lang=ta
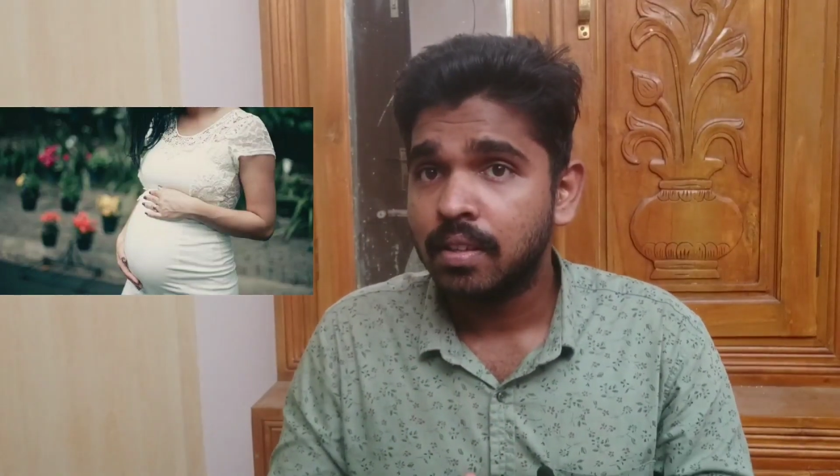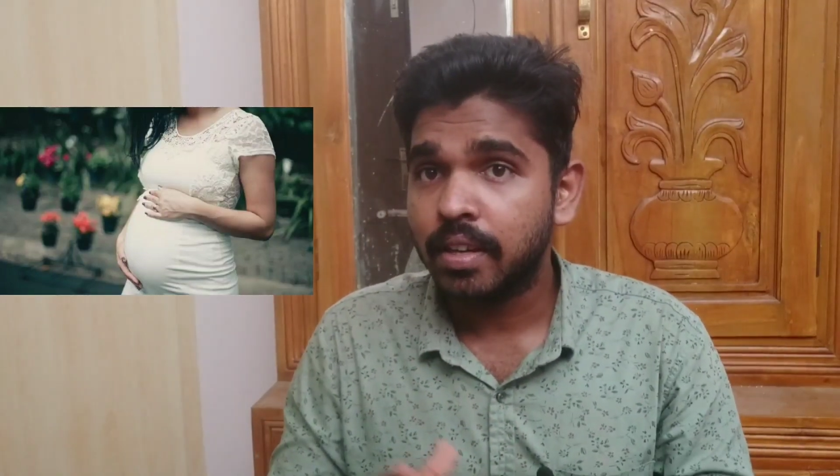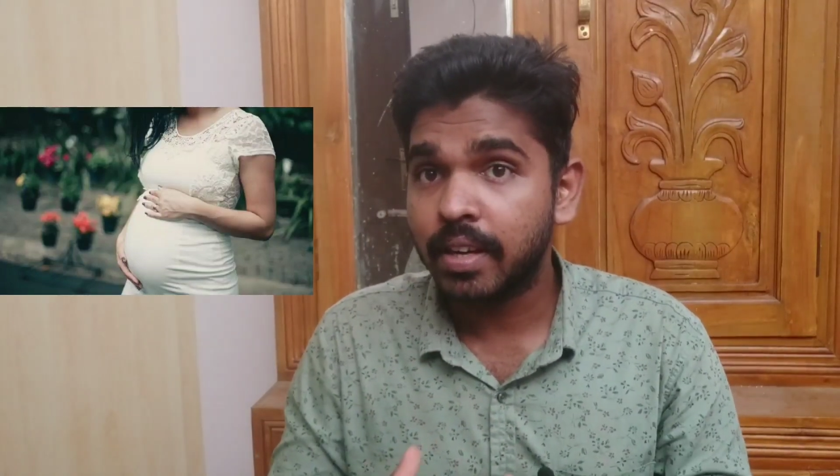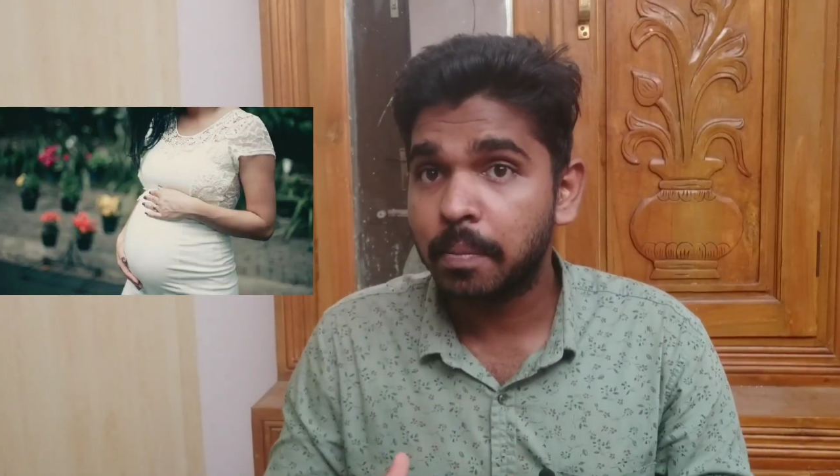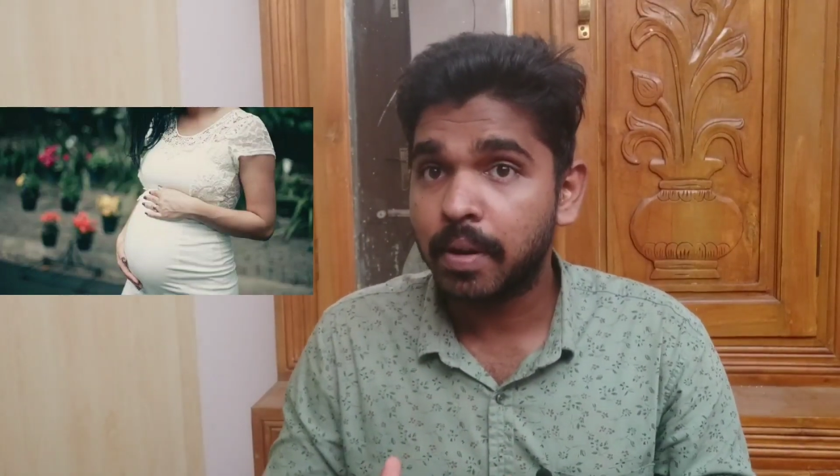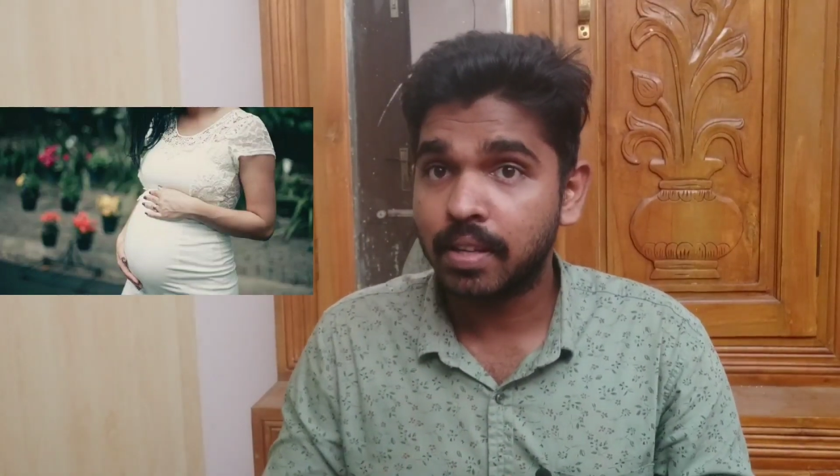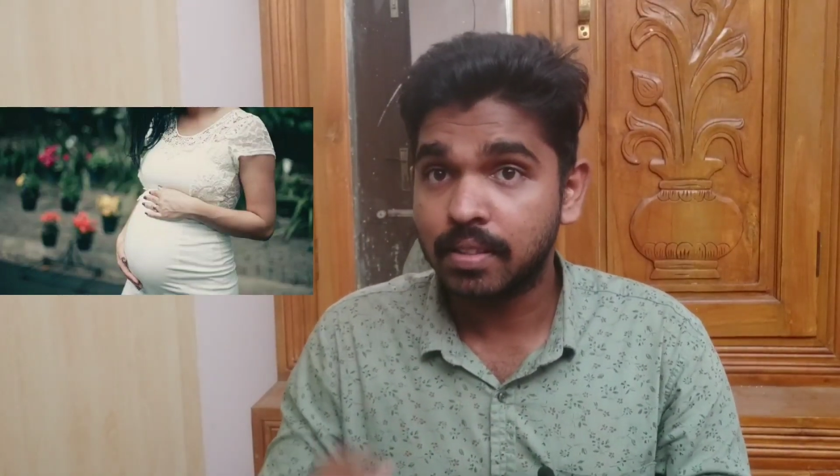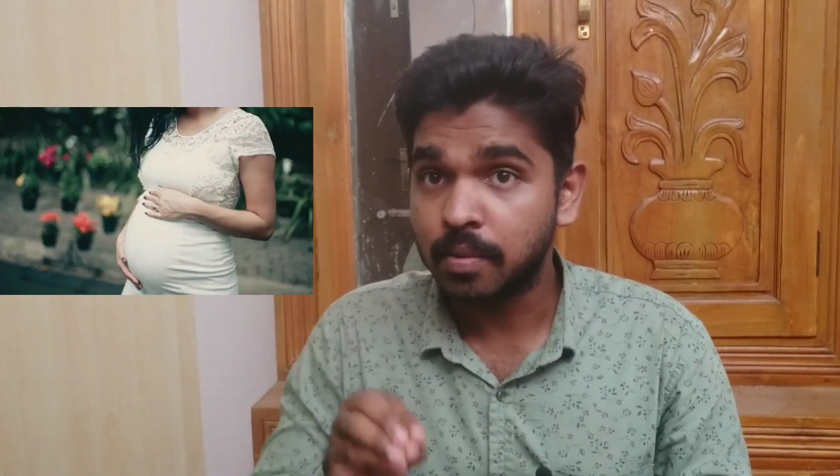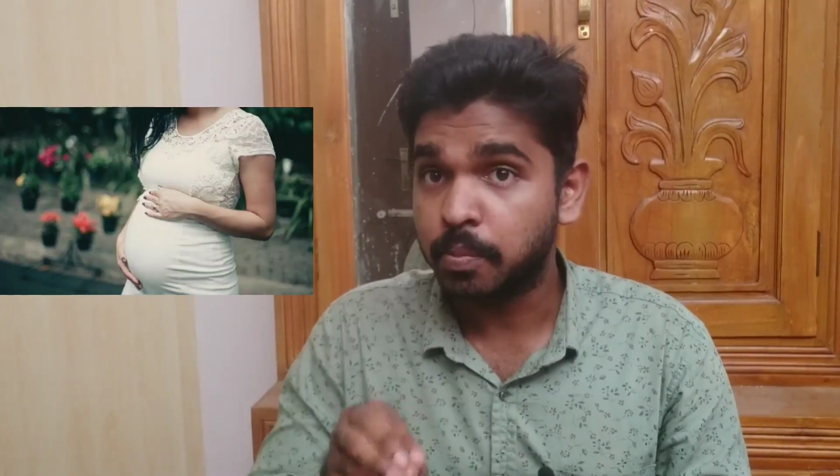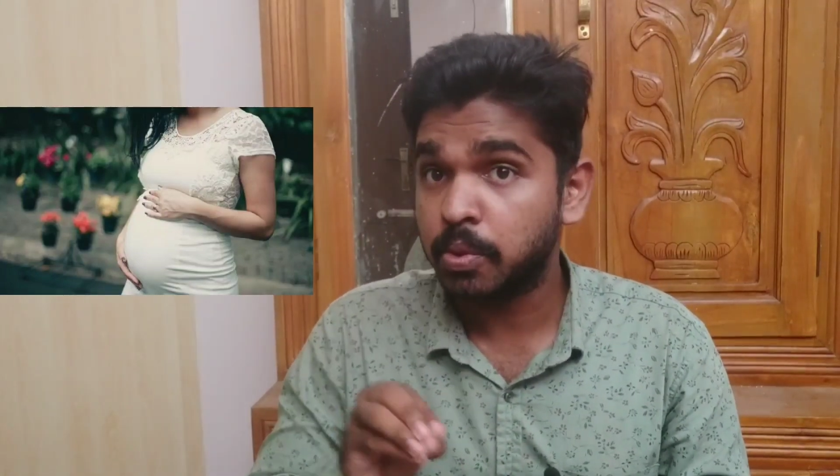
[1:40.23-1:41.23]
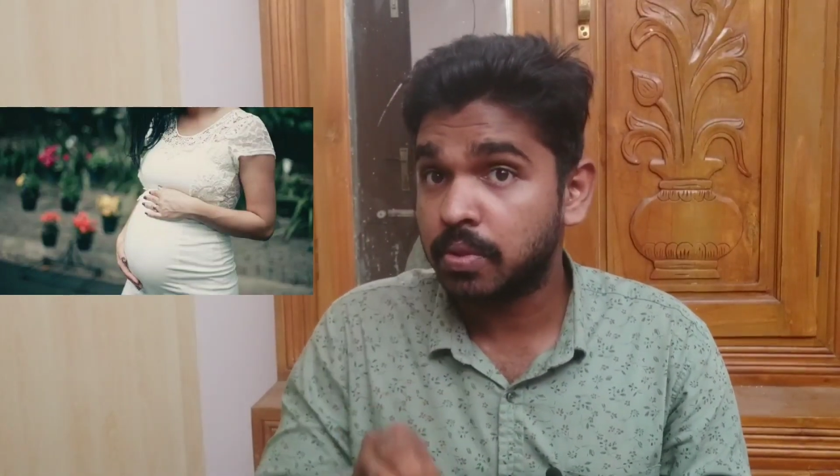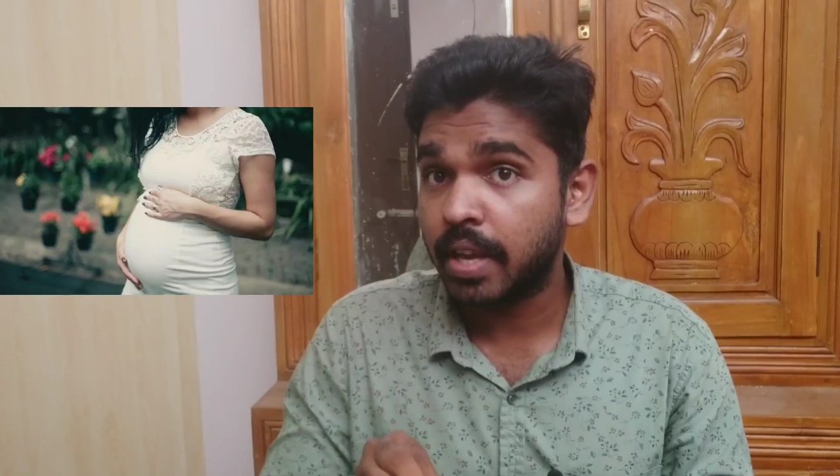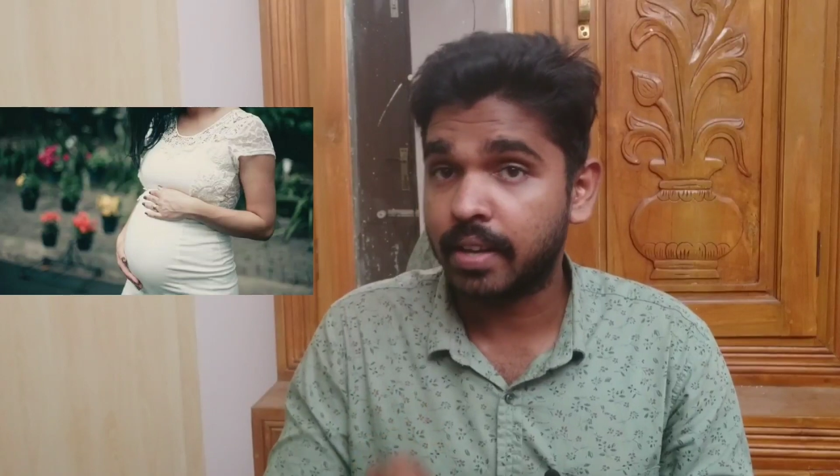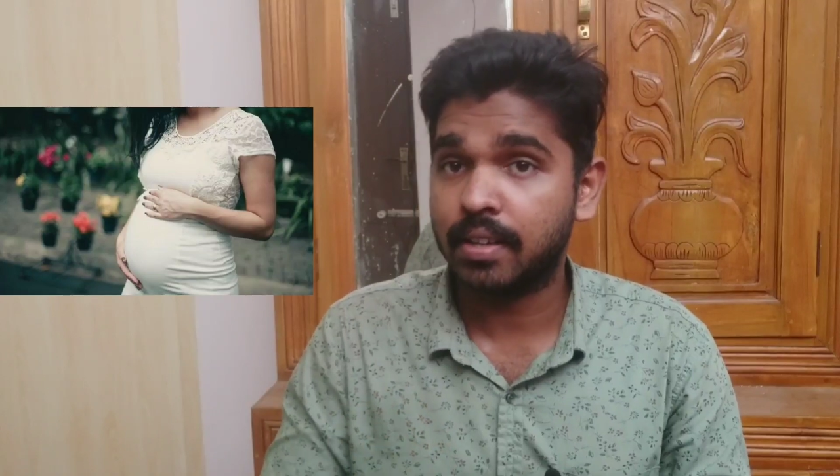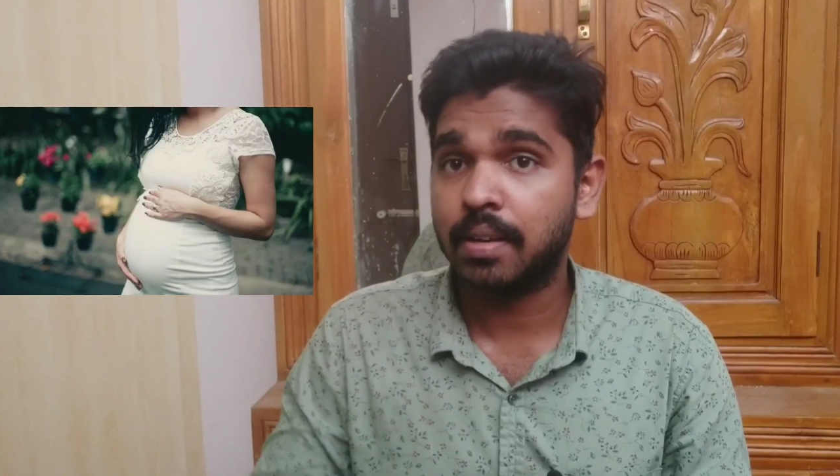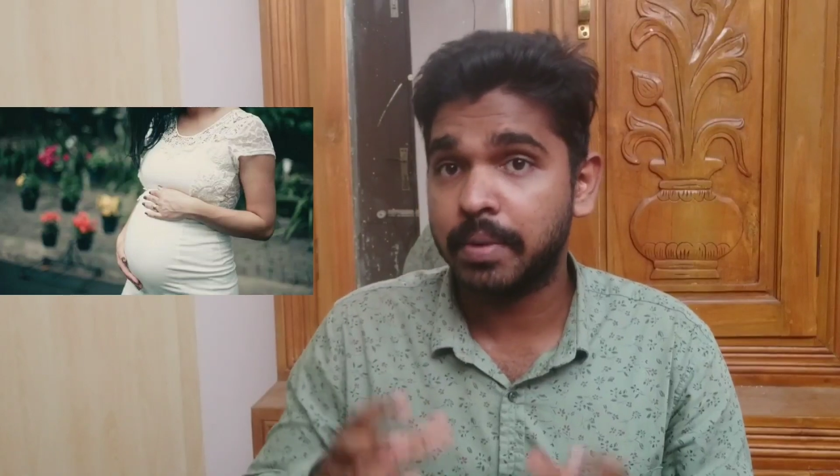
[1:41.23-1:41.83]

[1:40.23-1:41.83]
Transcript: என்னப்பா இது புதுசாக இருக்குது